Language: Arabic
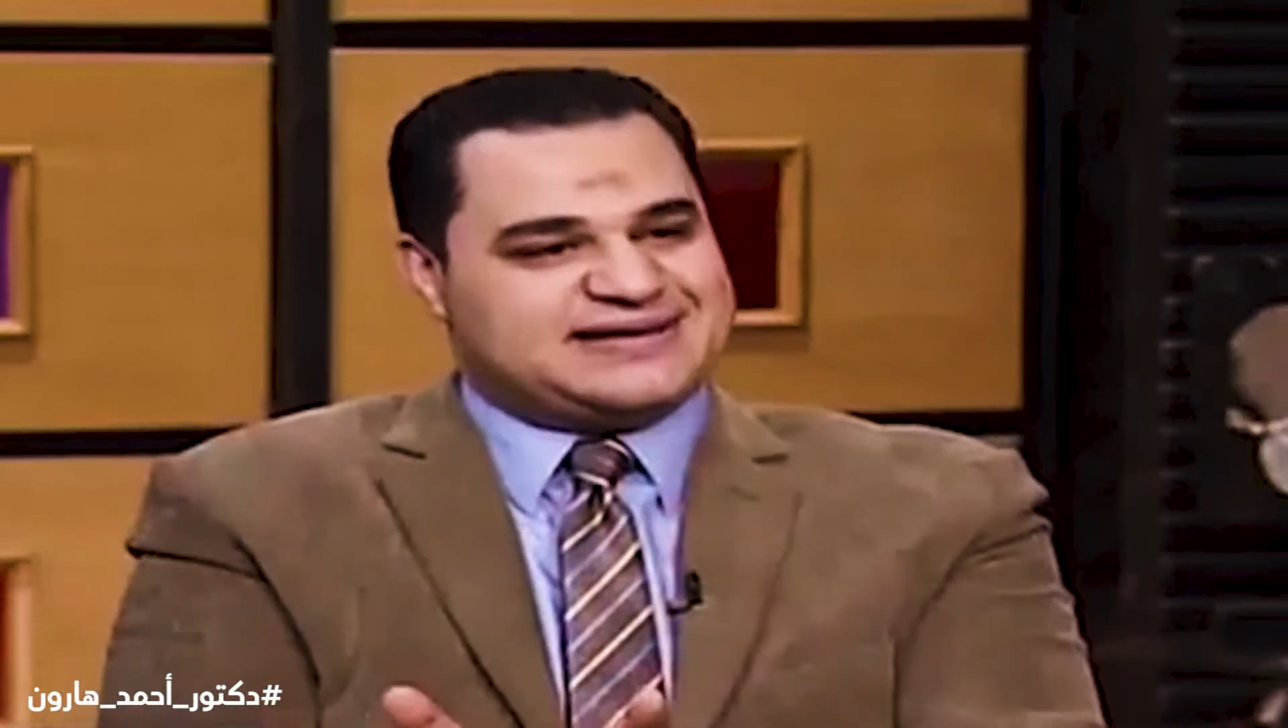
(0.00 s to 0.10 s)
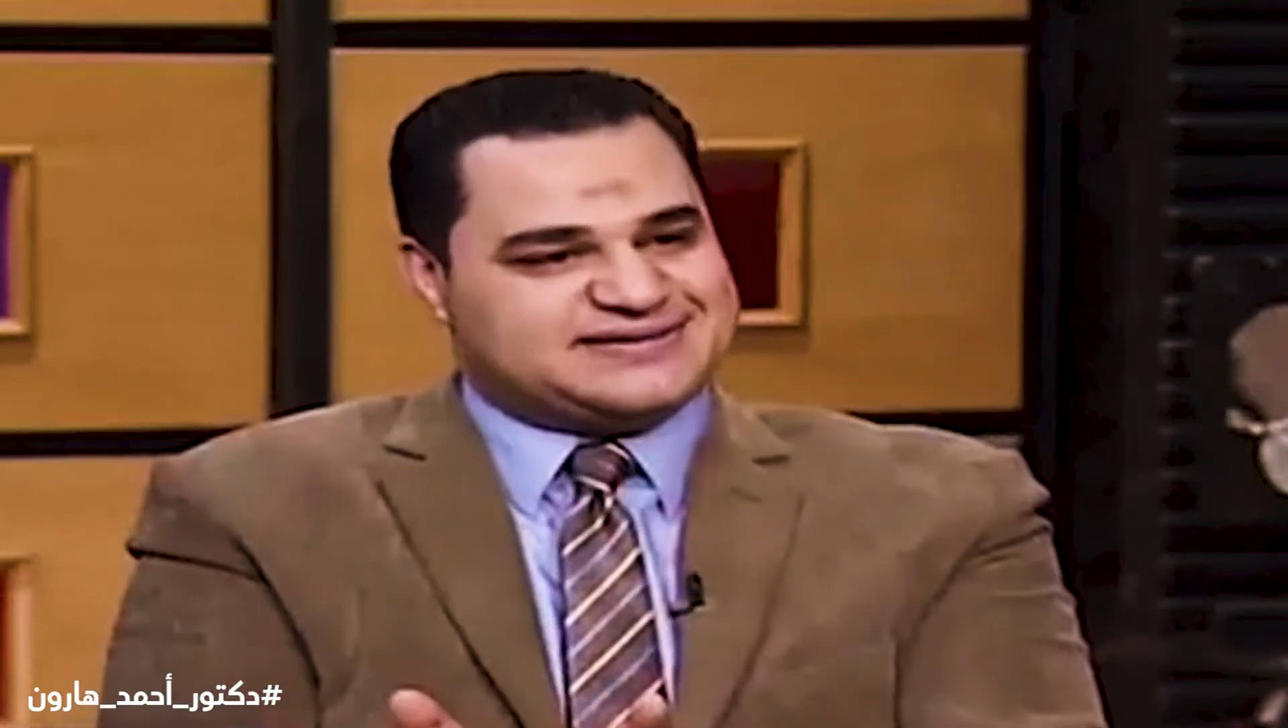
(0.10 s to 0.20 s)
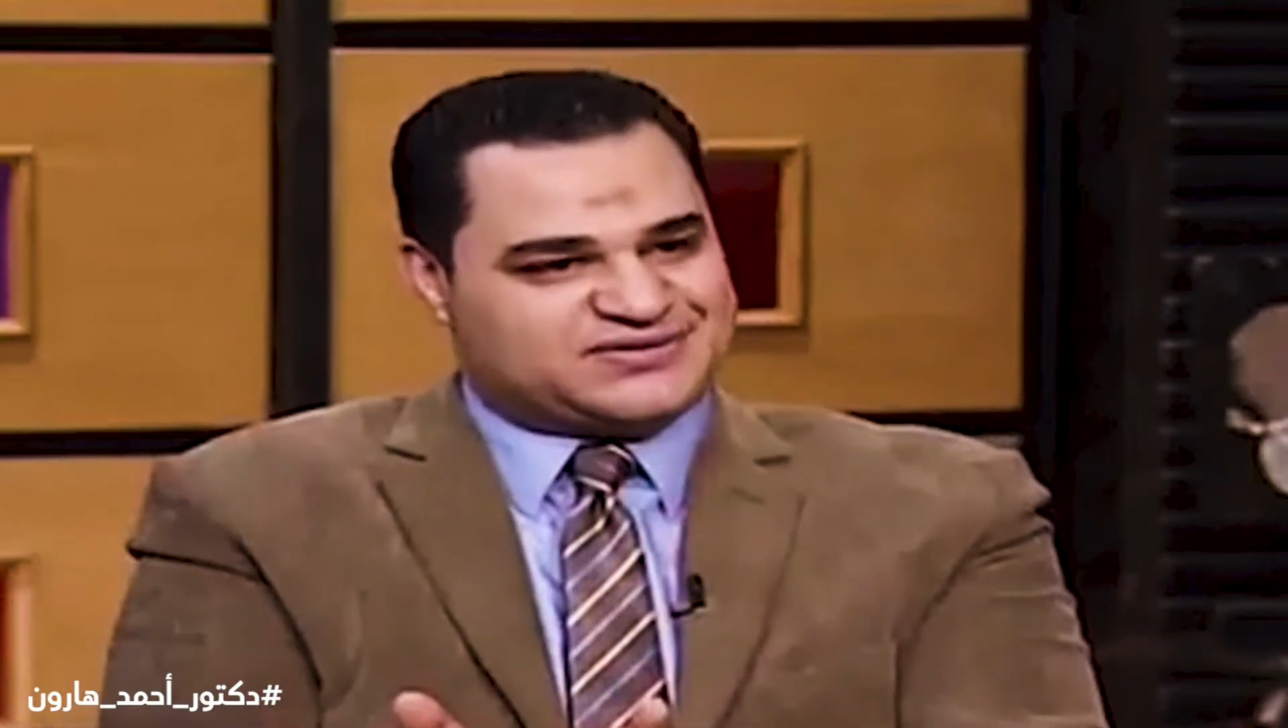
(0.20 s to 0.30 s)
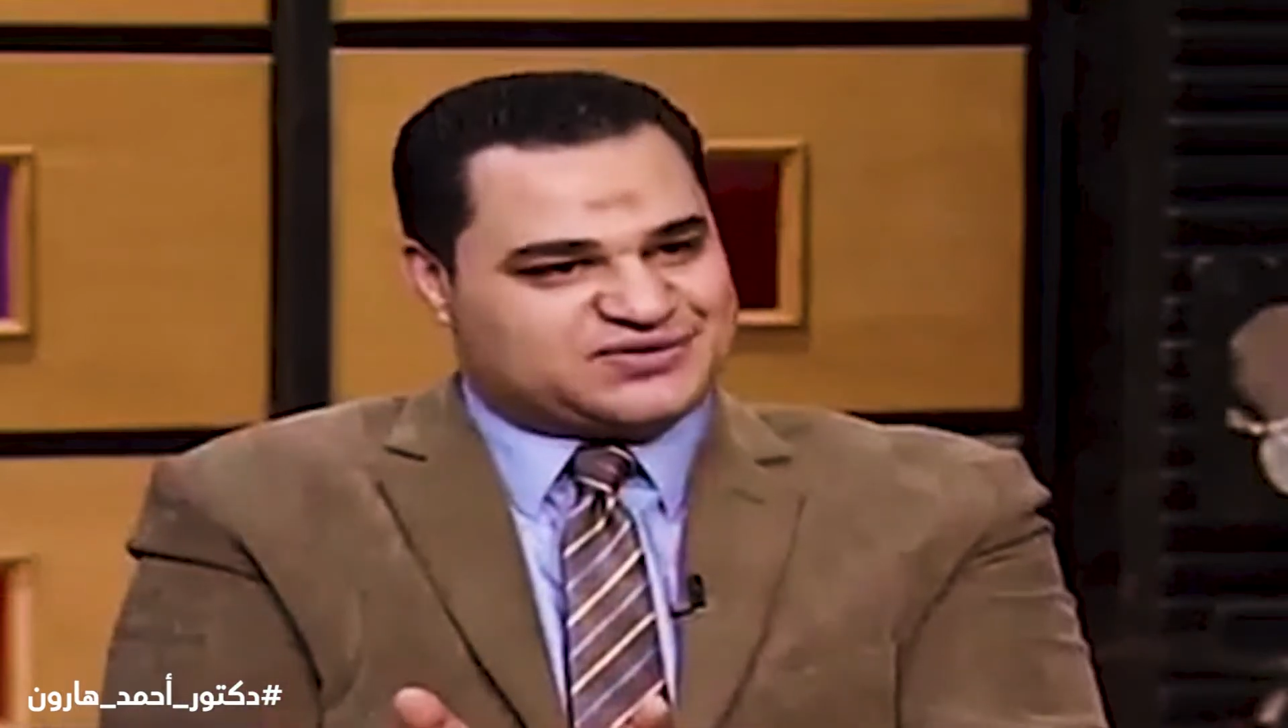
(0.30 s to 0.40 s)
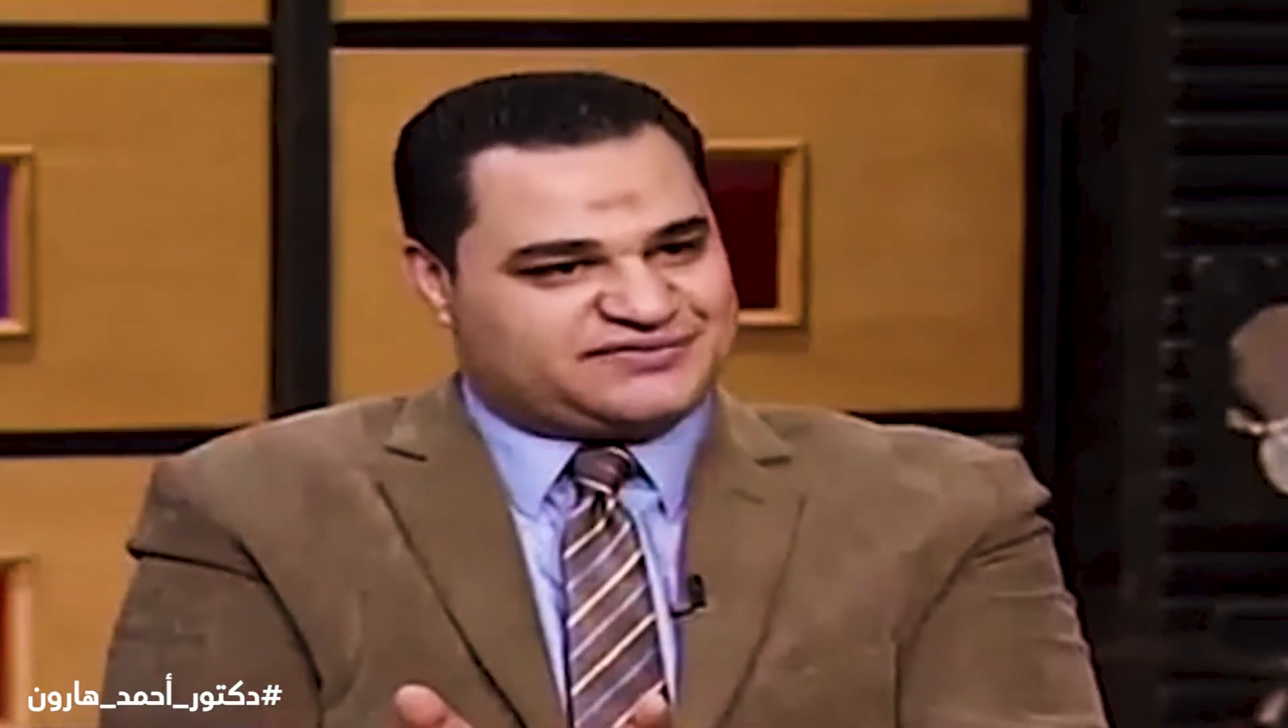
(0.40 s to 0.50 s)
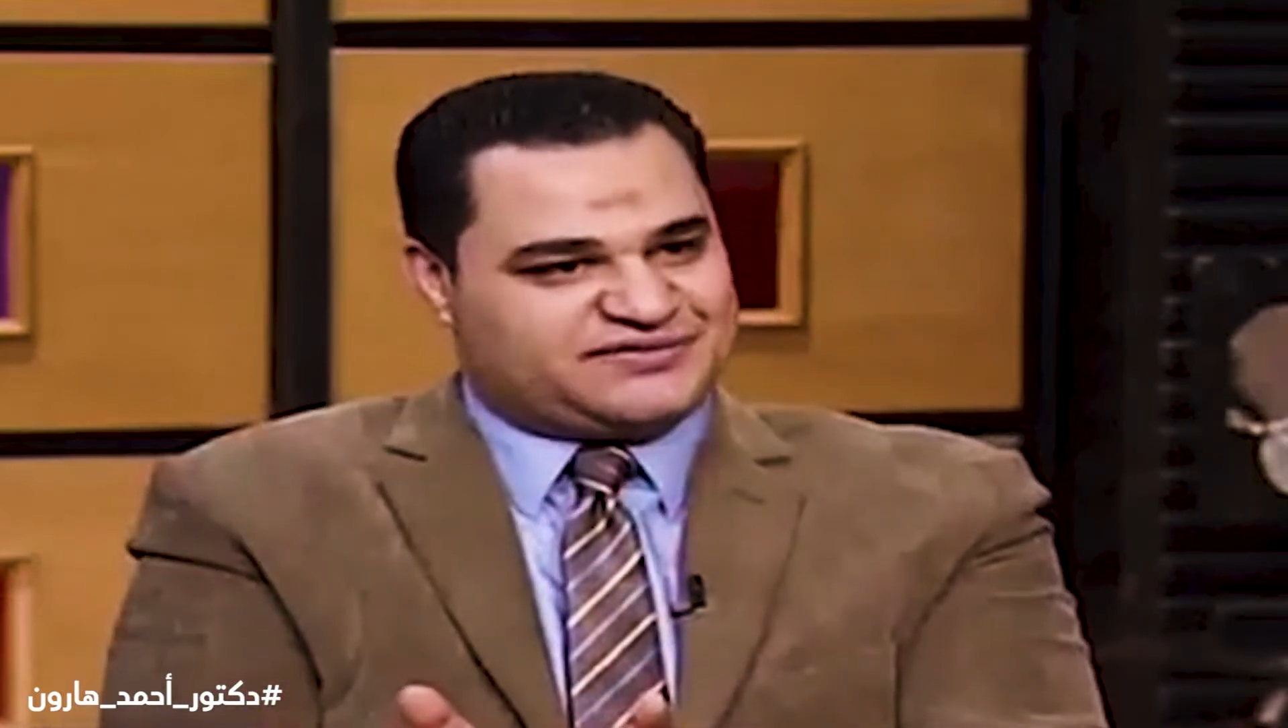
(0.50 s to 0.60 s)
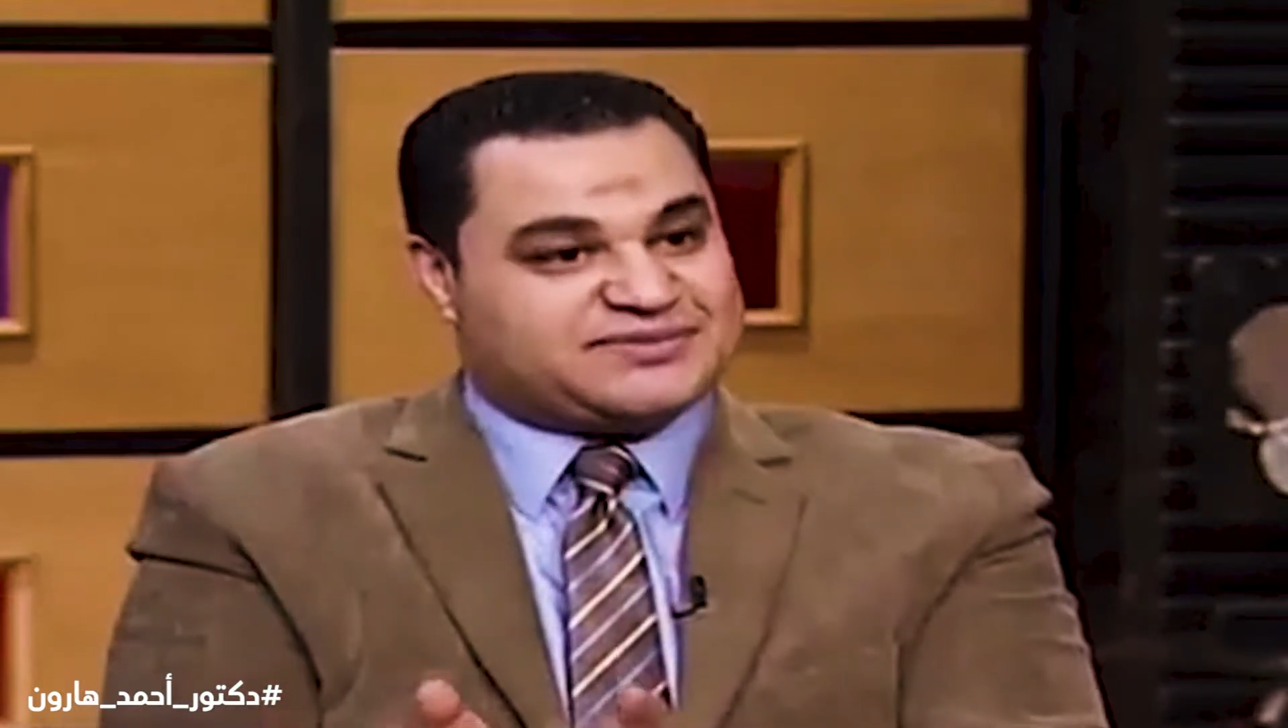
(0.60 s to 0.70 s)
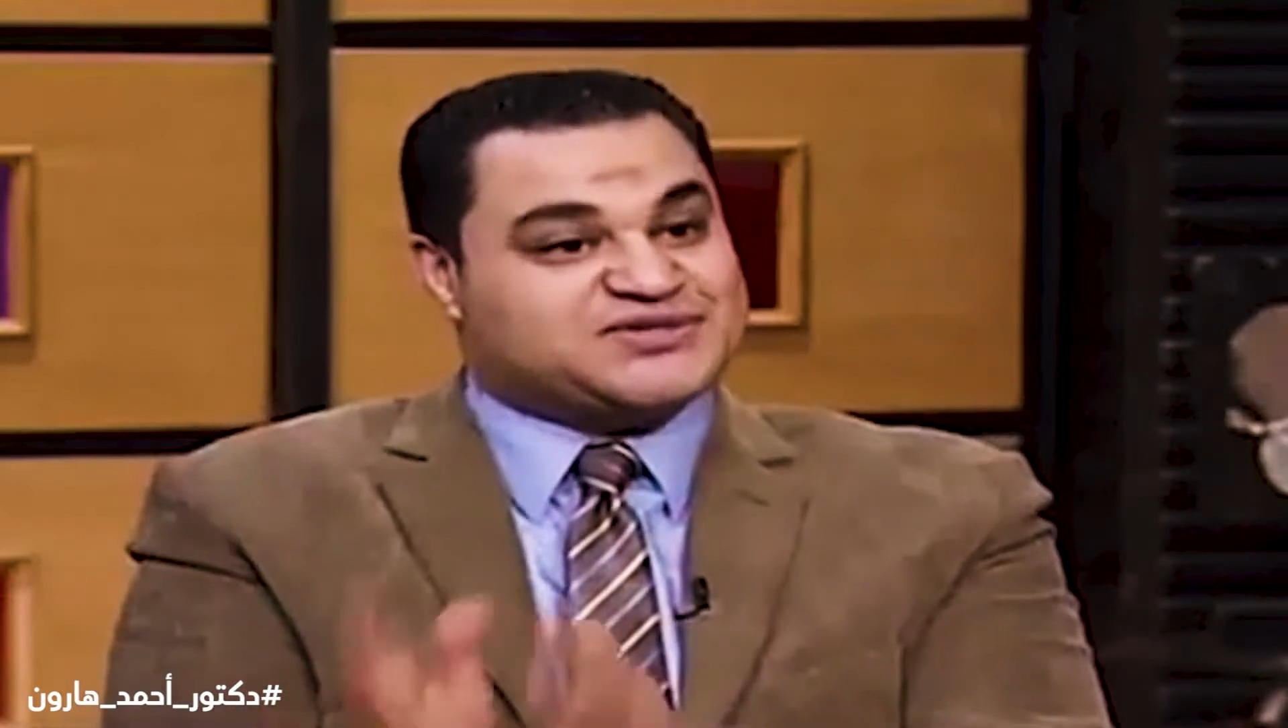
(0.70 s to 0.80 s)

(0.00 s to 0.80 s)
هذا الطفل